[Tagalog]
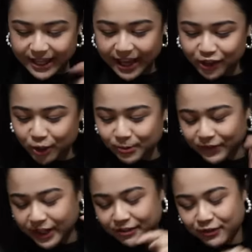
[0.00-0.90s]
yang yum
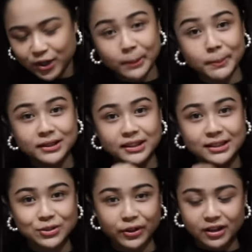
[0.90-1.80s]
flavor, pati
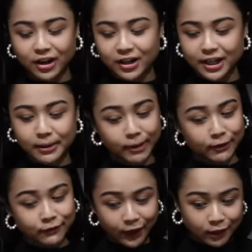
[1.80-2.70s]
soy garlic, my
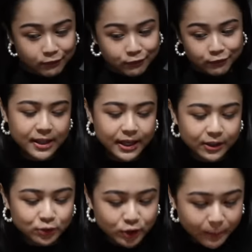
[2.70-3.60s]
fave.
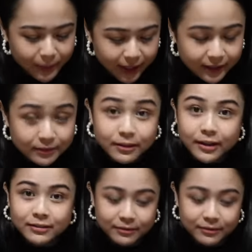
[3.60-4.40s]
Ito naman, ay,